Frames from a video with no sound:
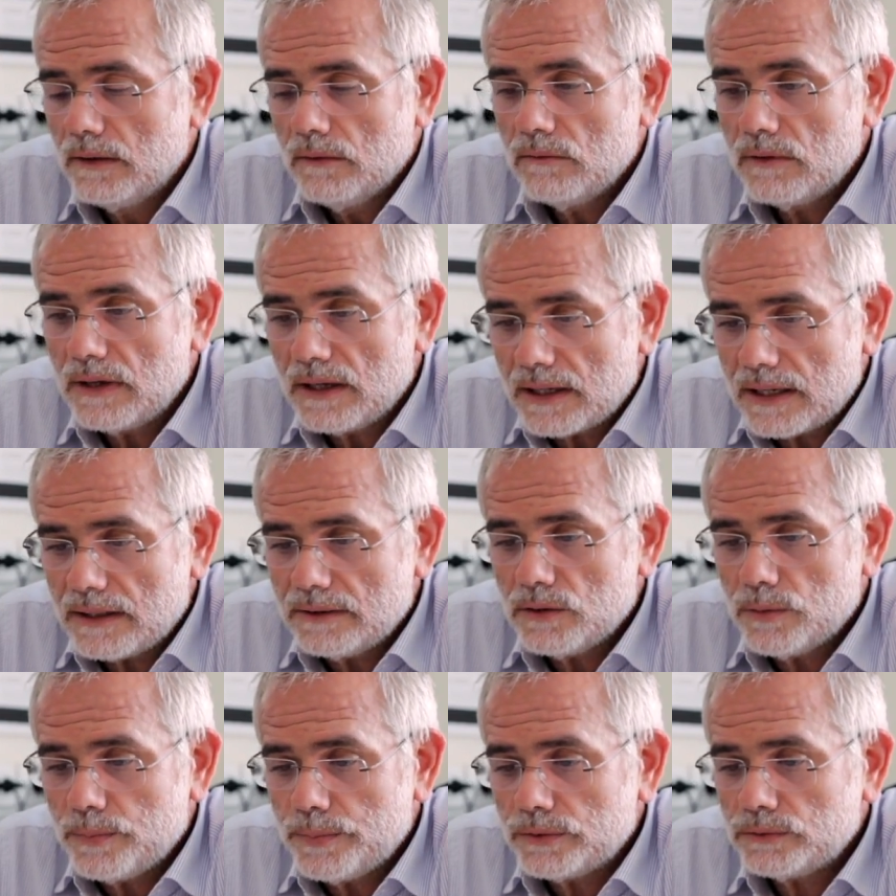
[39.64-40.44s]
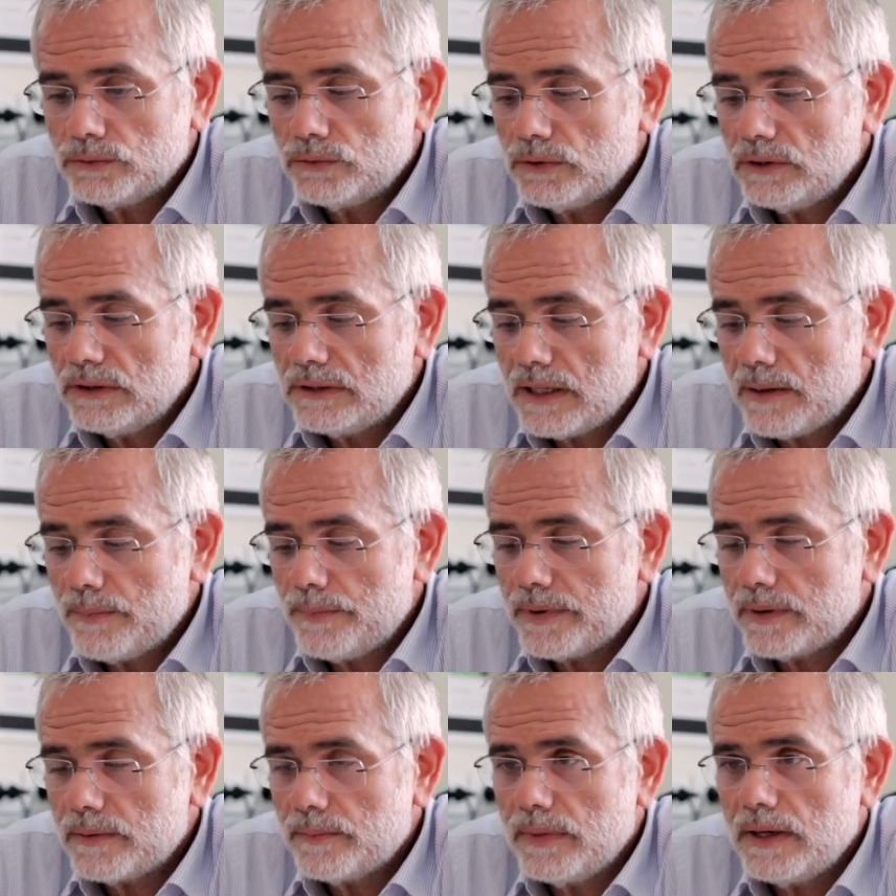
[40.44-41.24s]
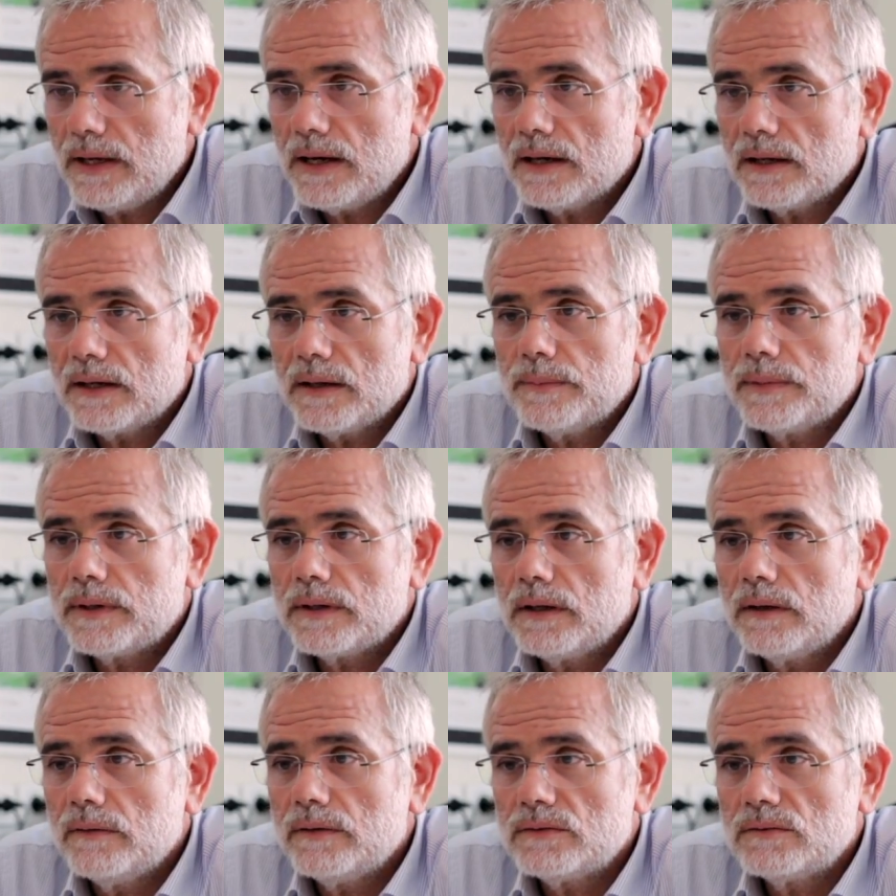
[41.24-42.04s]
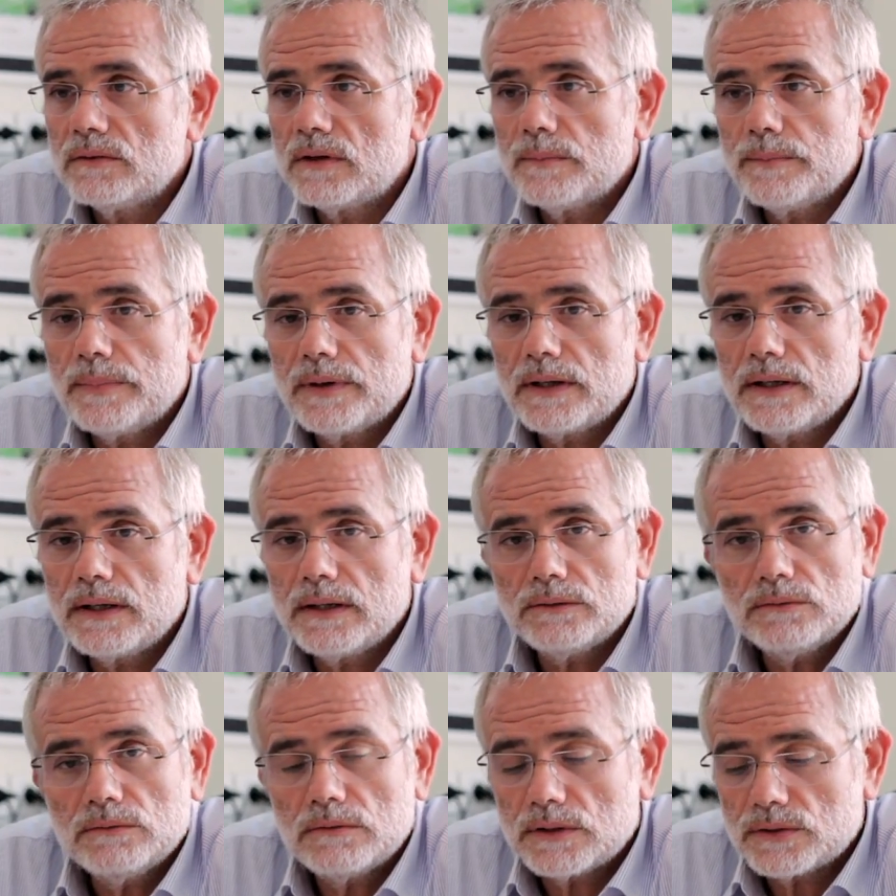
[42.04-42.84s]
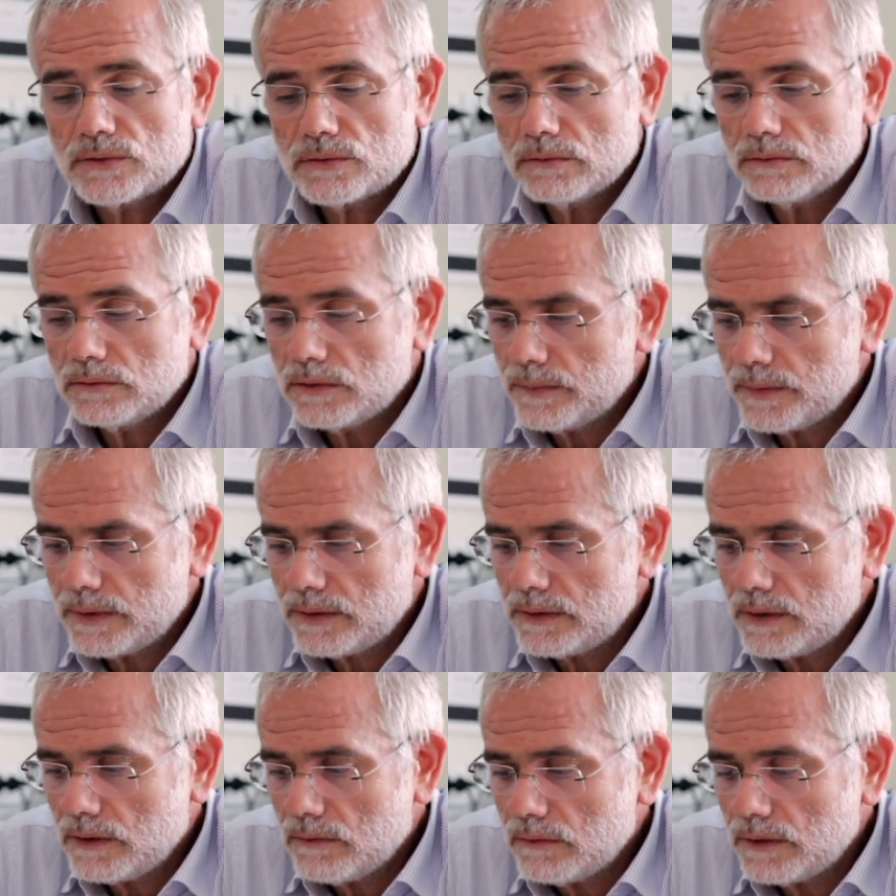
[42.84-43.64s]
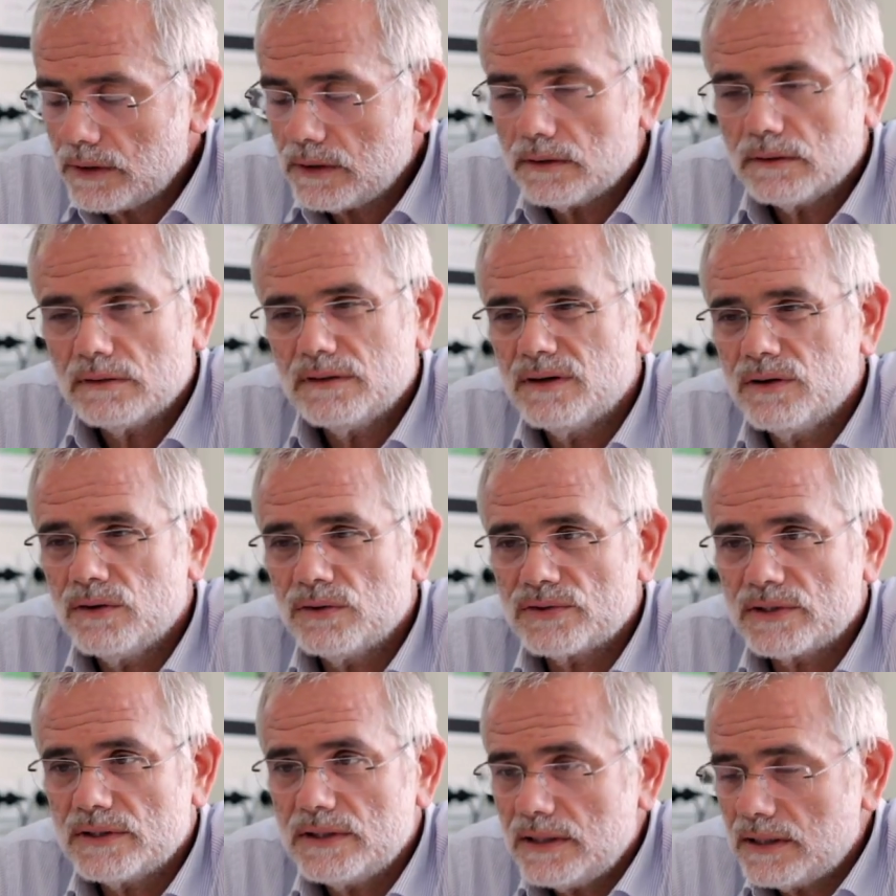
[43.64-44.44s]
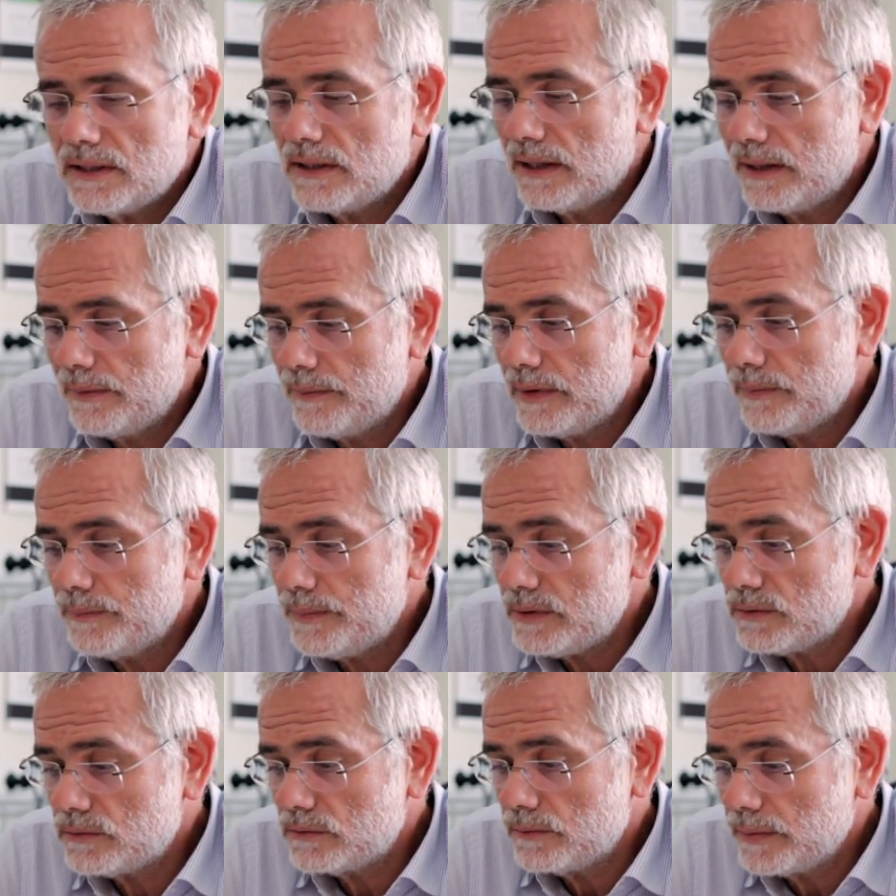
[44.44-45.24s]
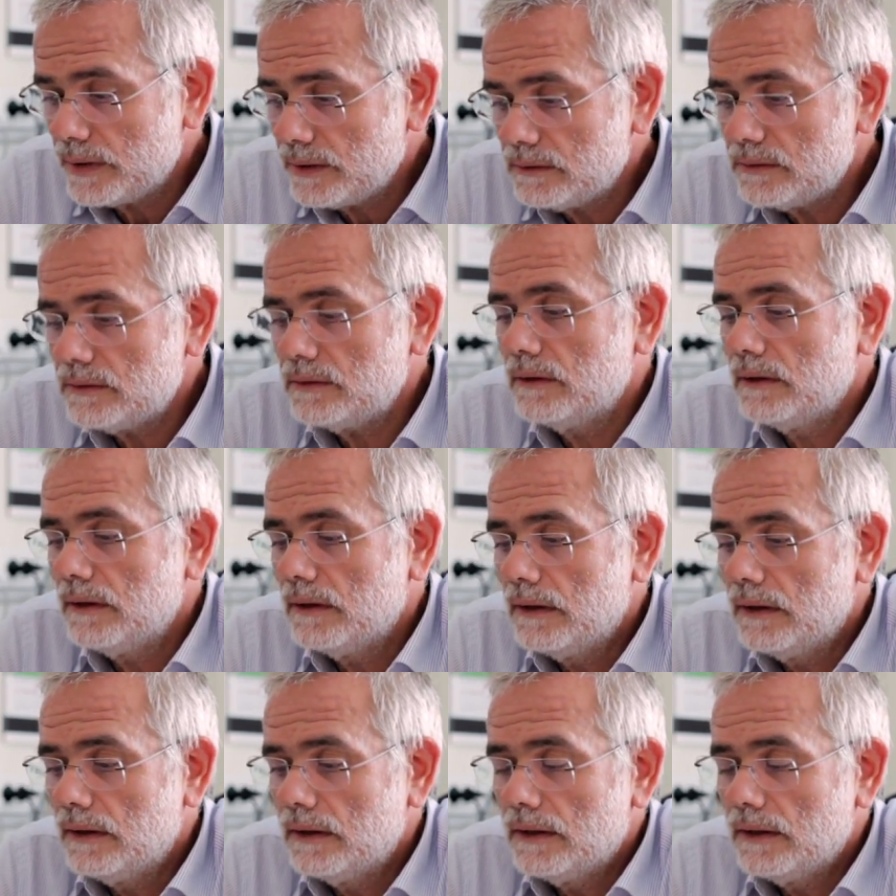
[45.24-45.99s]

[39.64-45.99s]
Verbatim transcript: una grande opportunità per me anche perché questa è un'apparecchiatura assolutamente unica. Cosa dire dell'MP Strumenti?